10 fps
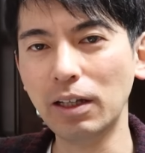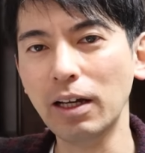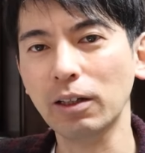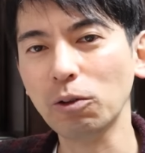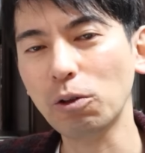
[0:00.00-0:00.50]

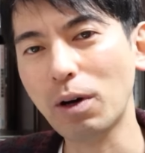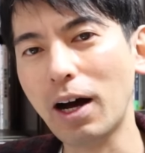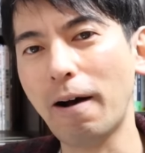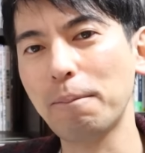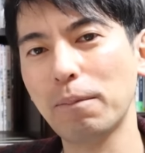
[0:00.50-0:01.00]
で、今日
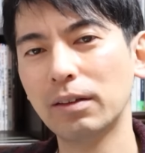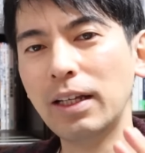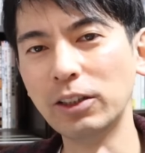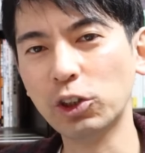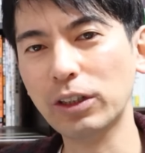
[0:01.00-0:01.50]
は、
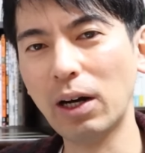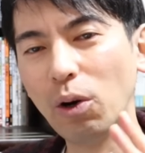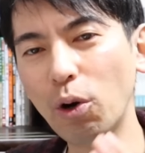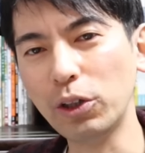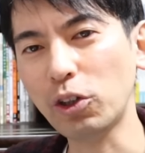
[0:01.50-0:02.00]
年収が
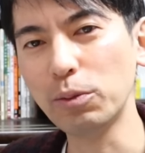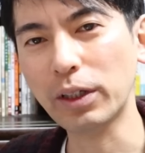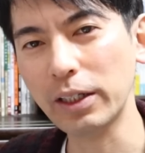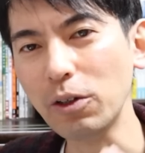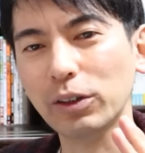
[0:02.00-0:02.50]
多い人
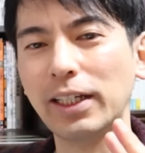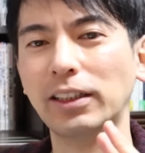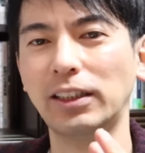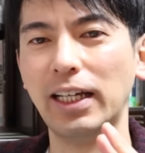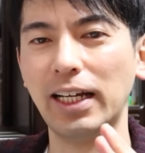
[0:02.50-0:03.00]
向けの
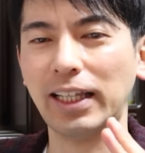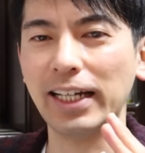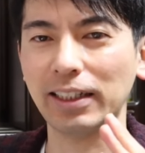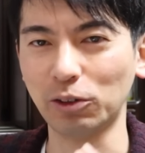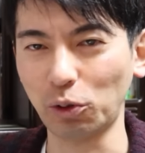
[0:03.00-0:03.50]
節税
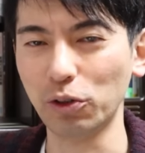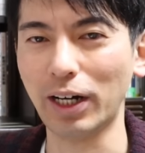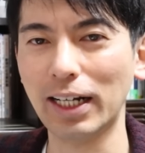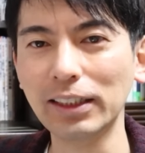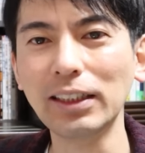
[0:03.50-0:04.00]
対策とい
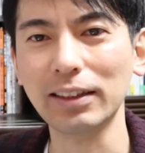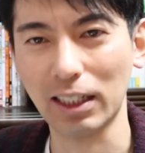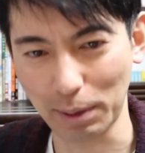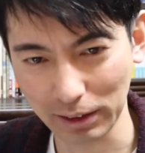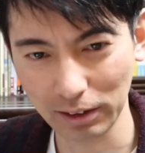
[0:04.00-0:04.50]
う話になっ
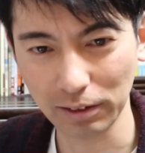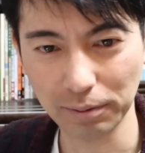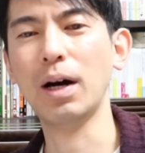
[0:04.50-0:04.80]
てきます。